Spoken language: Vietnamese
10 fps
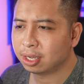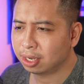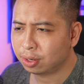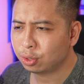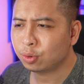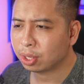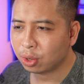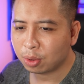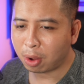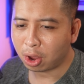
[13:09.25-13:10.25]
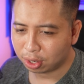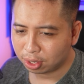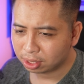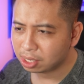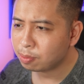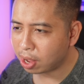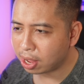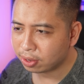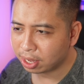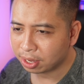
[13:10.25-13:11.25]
Nói chung là thôi bỏ, chơi một loại thôi nhá.